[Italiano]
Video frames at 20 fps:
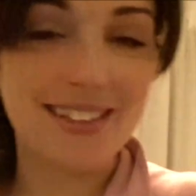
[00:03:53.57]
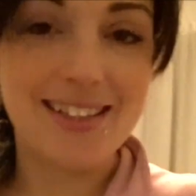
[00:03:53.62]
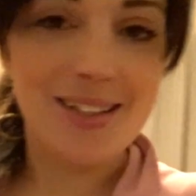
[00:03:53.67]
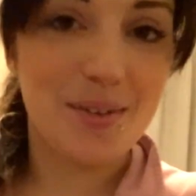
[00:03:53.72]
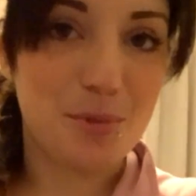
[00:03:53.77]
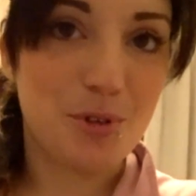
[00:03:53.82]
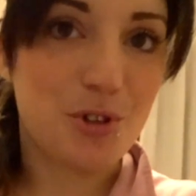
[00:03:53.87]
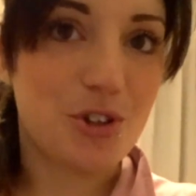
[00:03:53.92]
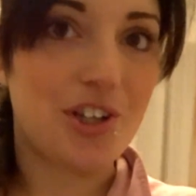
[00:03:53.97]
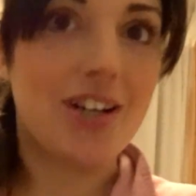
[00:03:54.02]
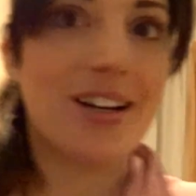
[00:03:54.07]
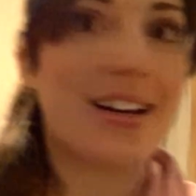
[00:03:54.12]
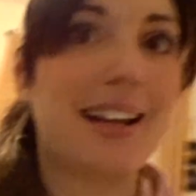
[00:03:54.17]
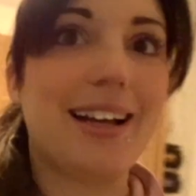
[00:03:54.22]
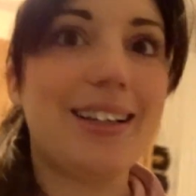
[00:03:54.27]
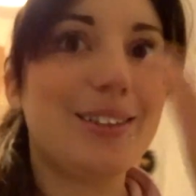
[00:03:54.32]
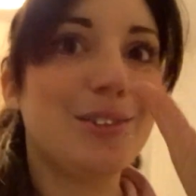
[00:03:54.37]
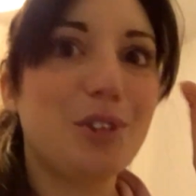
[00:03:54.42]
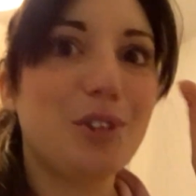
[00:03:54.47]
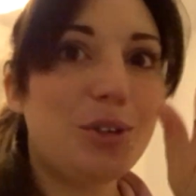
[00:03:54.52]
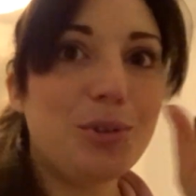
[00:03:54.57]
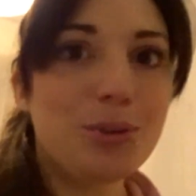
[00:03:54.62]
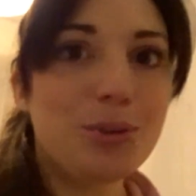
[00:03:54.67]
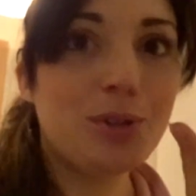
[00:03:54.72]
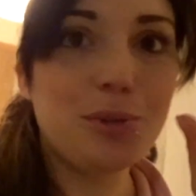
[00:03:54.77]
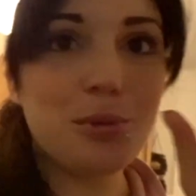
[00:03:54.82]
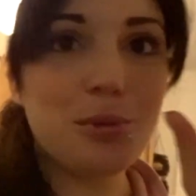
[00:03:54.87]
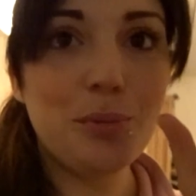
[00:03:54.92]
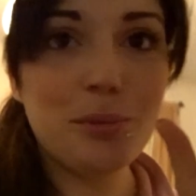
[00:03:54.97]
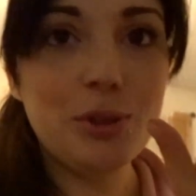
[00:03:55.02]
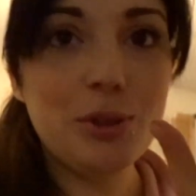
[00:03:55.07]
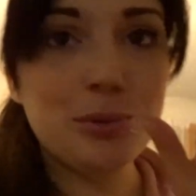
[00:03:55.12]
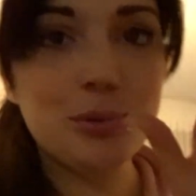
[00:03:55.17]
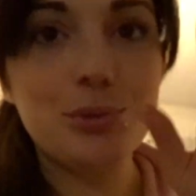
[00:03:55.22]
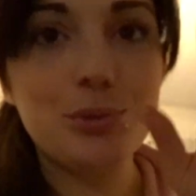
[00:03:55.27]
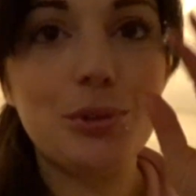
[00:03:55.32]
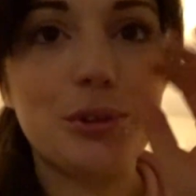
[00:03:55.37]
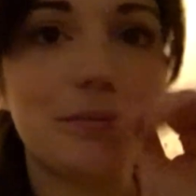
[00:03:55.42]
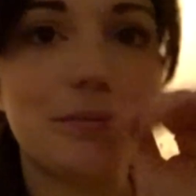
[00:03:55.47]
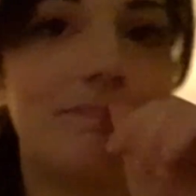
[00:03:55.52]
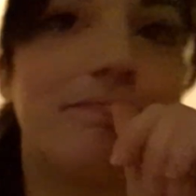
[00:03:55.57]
stiamo cercando all'ultimo minuto.